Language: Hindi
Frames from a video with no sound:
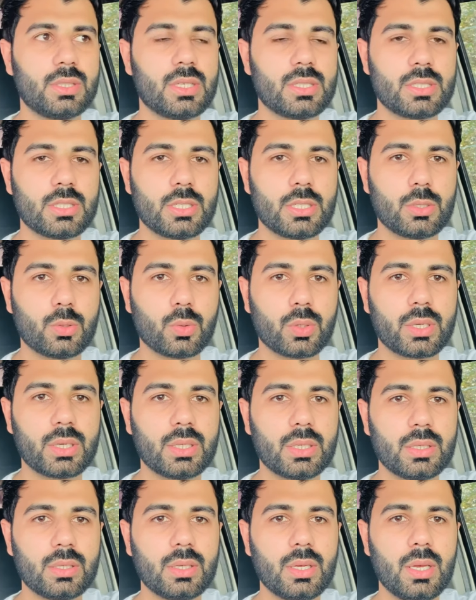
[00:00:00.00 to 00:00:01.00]
जैसे
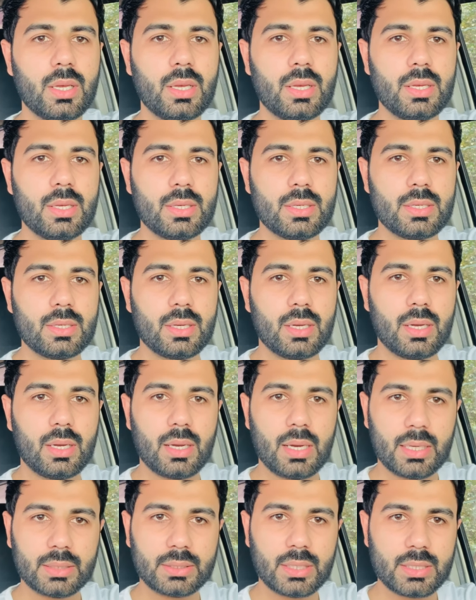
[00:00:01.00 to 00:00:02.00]
टोकन
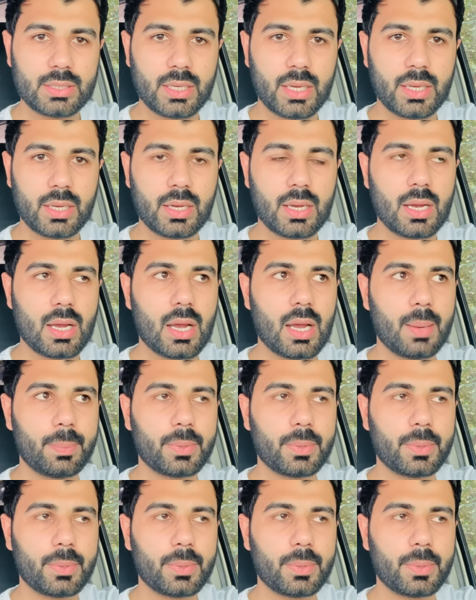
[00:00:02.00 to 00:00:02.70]
आता जाएगा